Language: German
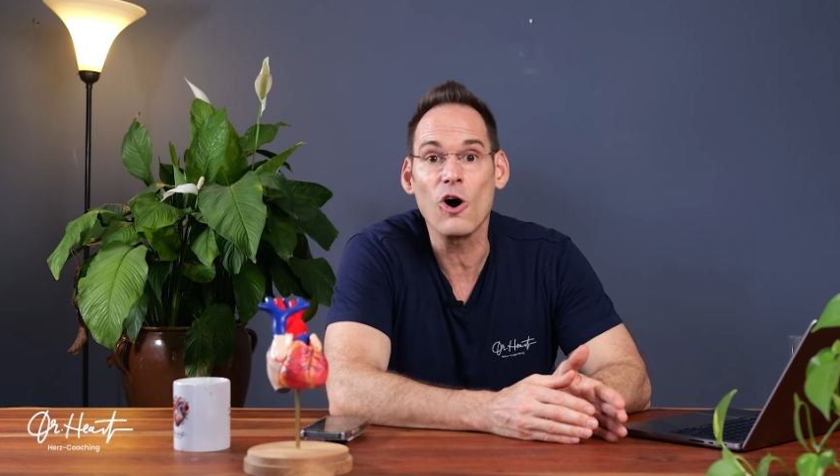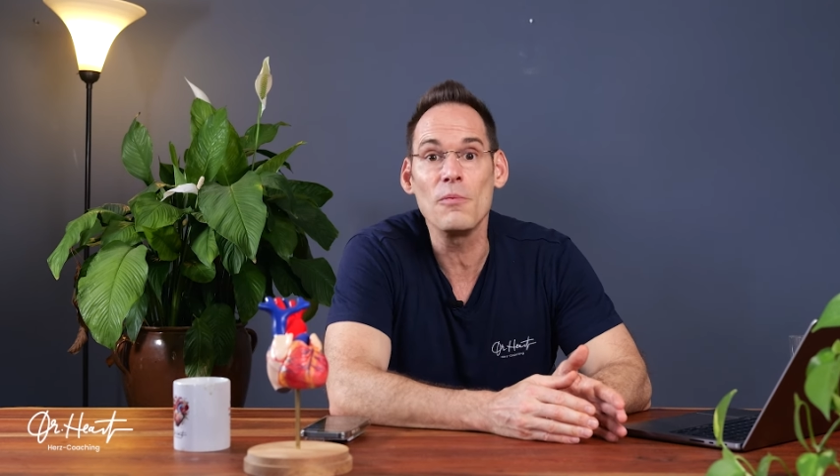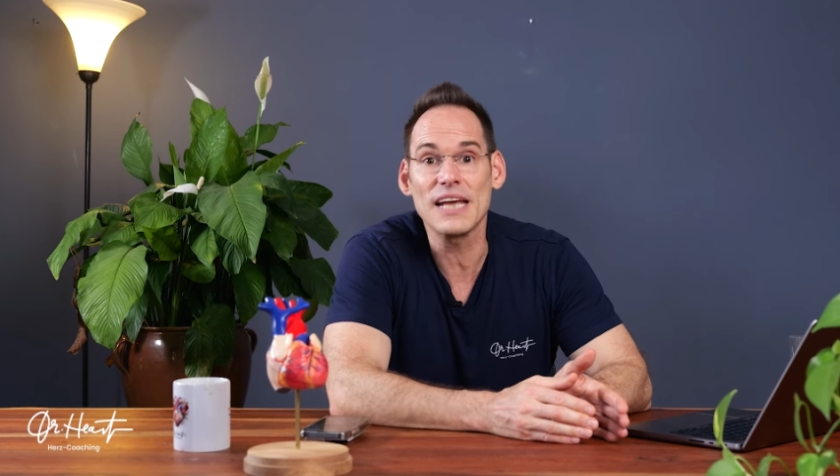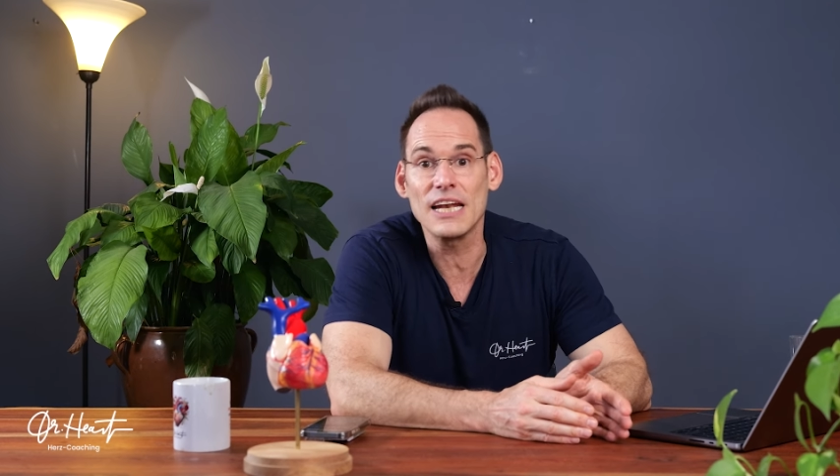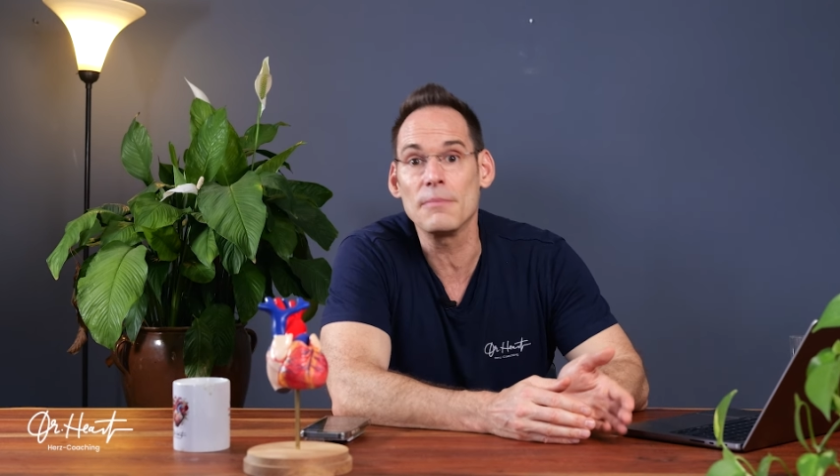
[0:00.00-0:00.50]
auch
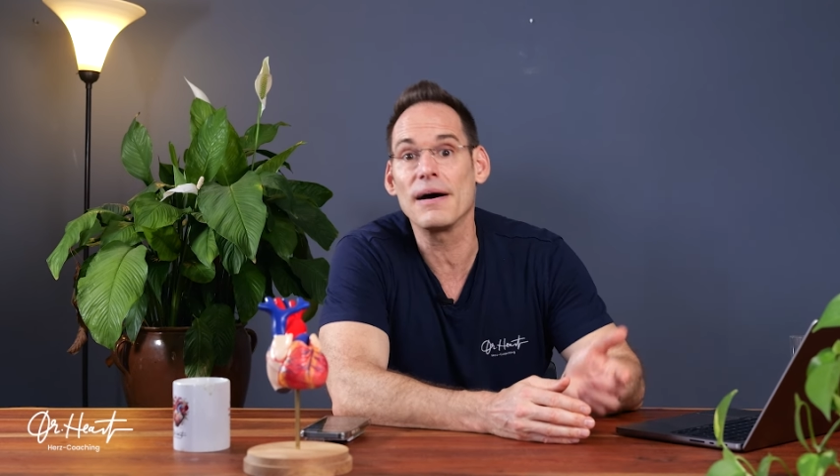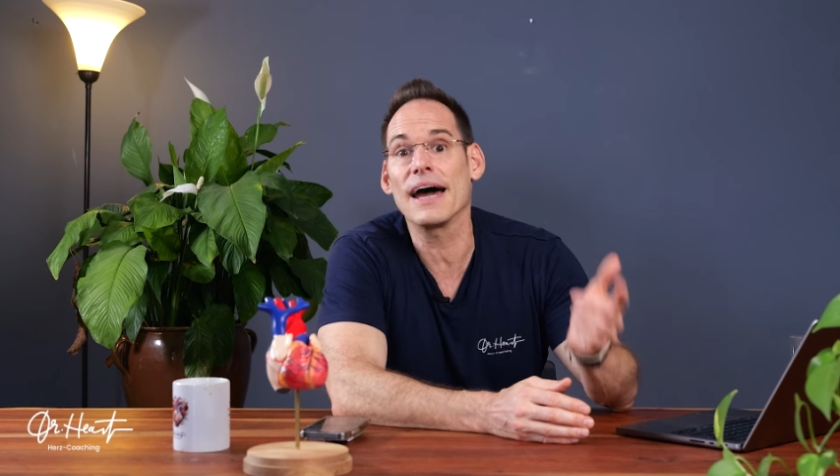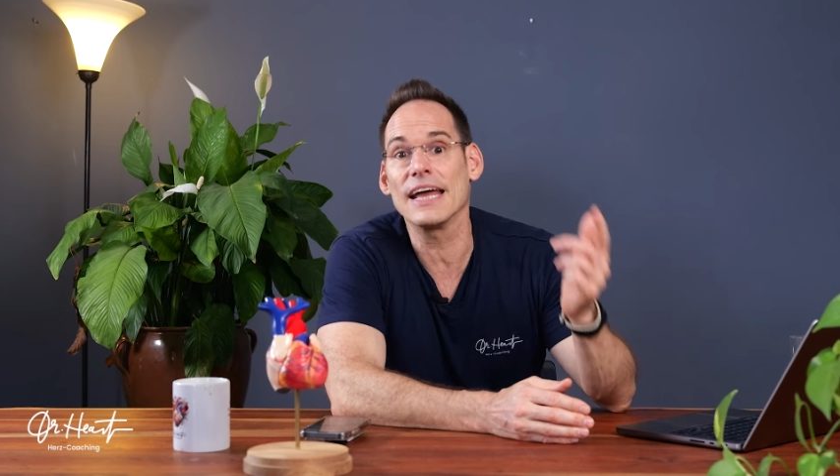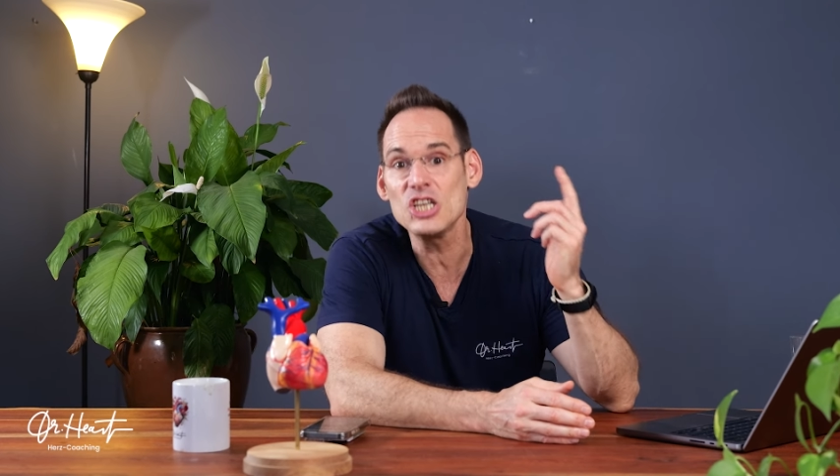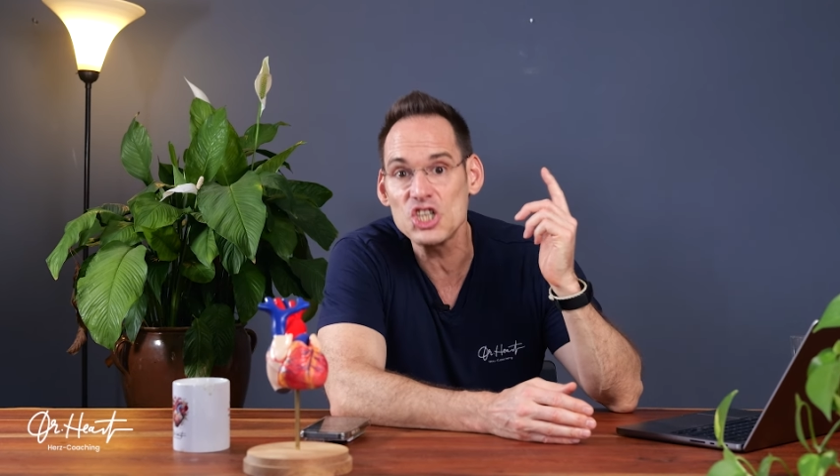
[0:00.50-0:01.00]
mit einem
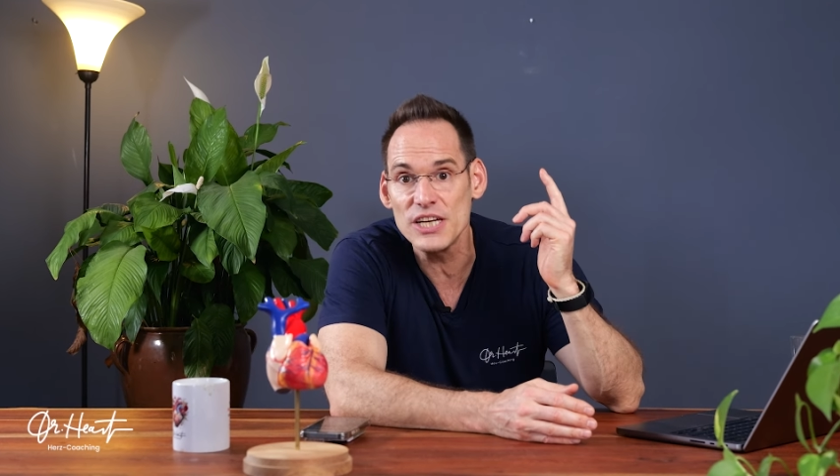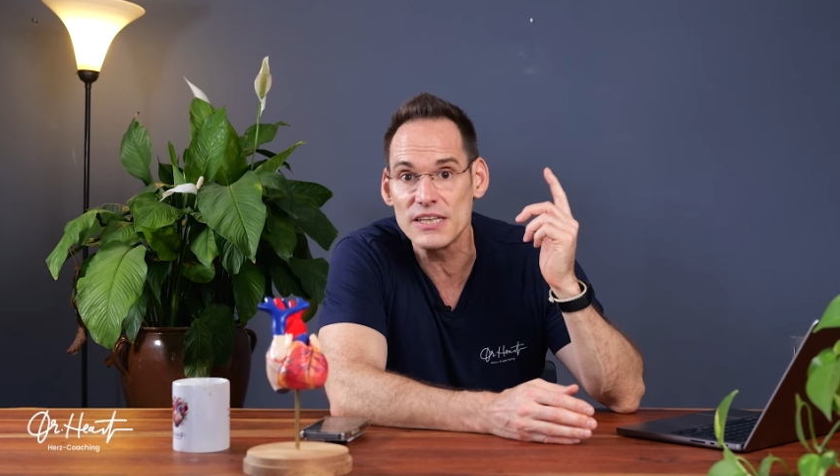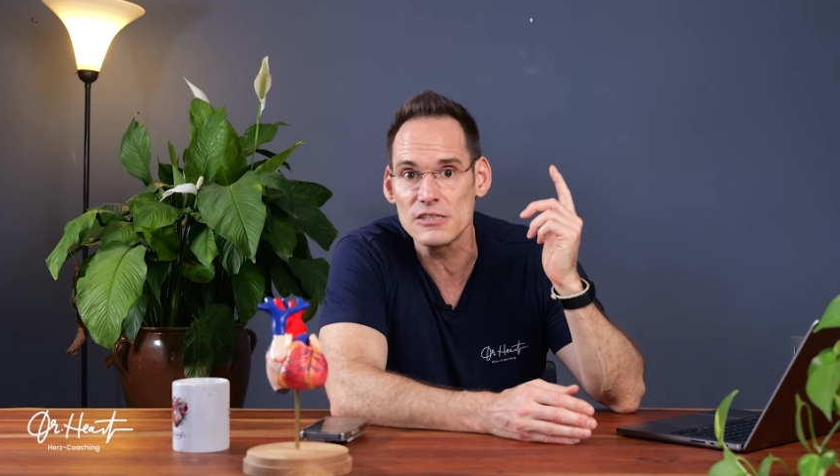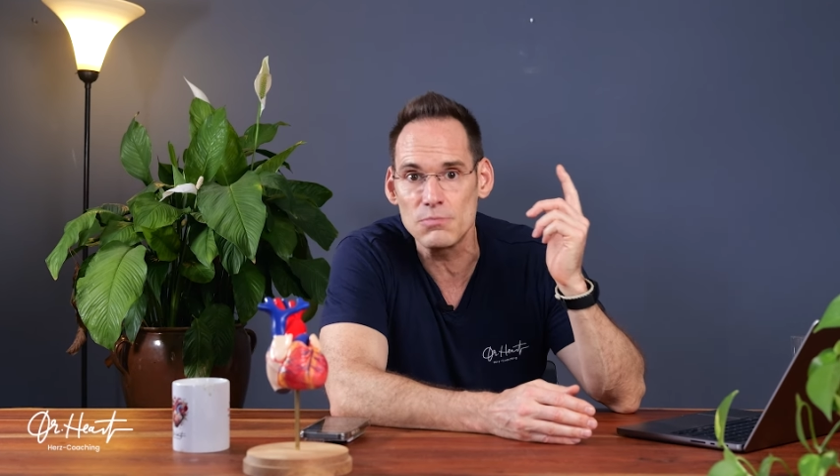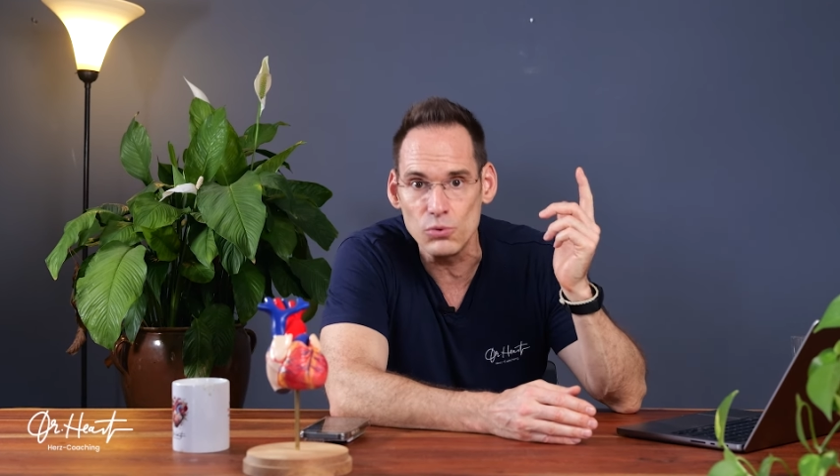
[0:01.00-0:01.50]
Anstieg des